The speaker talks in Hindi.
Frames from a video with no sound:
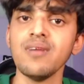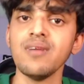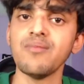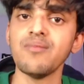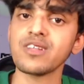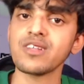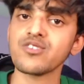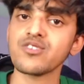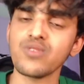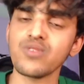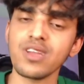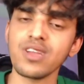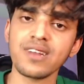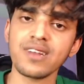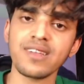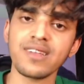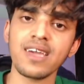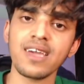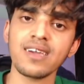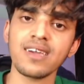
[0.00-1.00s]
मैंने सोने का
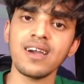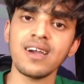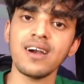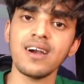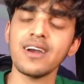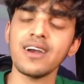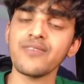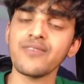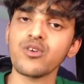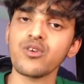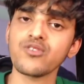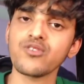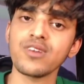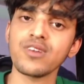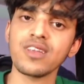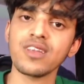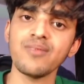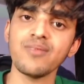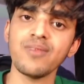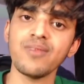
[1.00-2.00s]
ट्राई किया अनफॉर्चुनेटली